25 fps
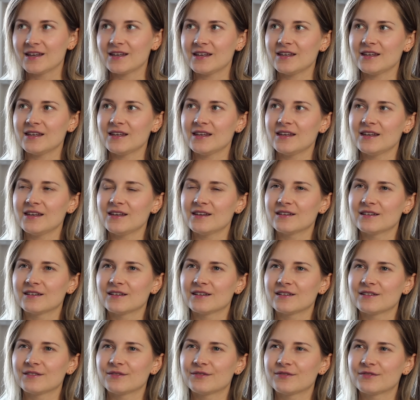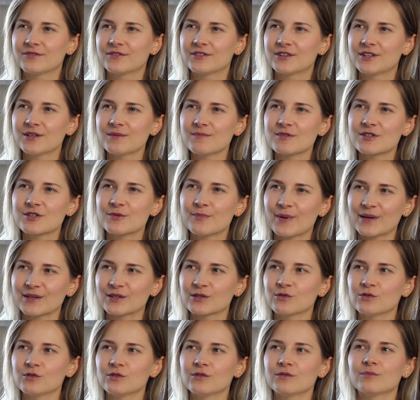I e, w tym
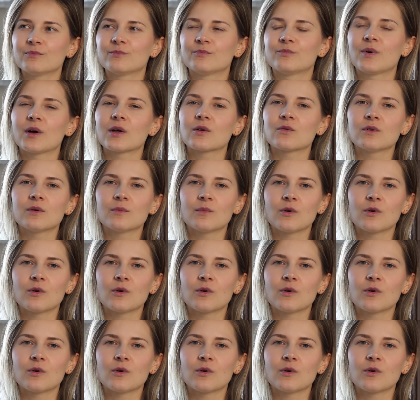przypadku perły